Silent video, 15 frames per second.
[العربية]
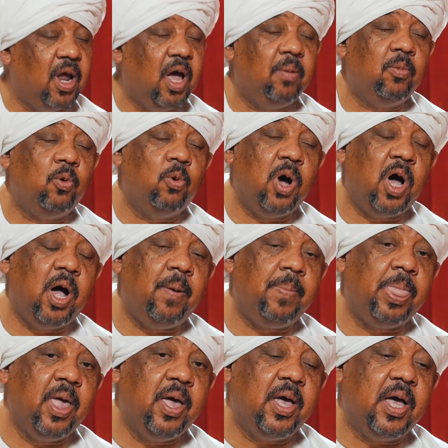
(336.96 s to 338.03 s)
نعم هو
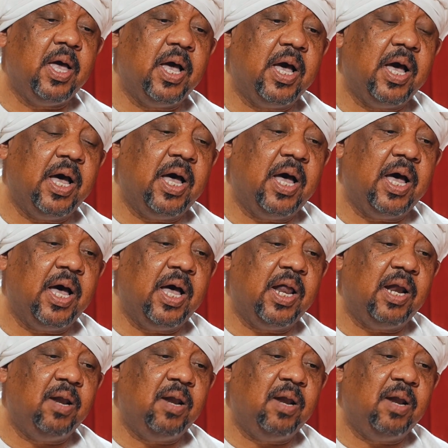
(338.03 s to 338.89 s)
آه،